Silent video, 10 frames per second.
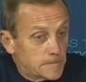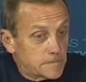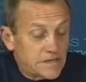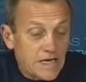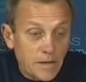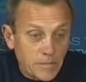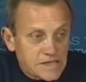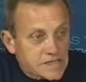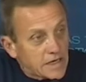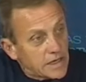ni al
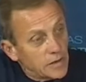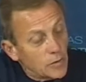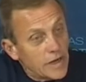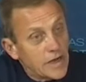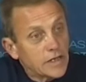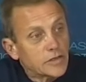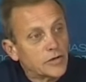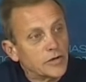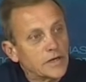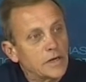mensaje
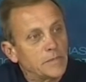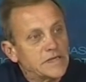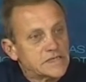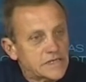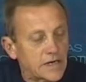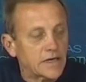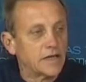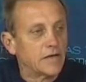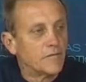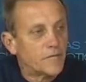nuestro, ni al mensaje
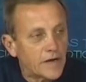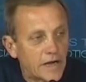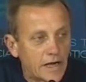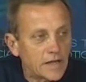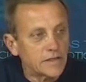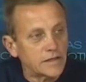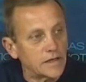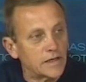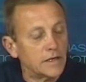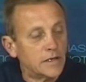de
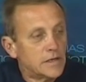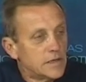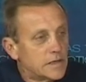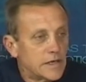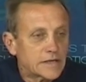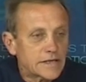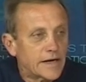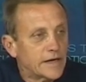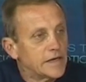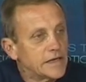enfrente,
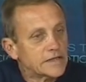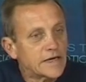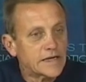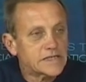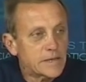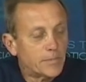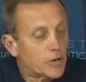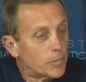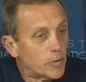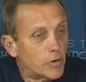estas grietas que se
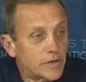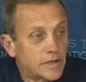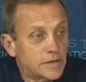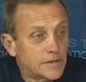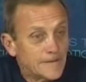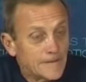proponen,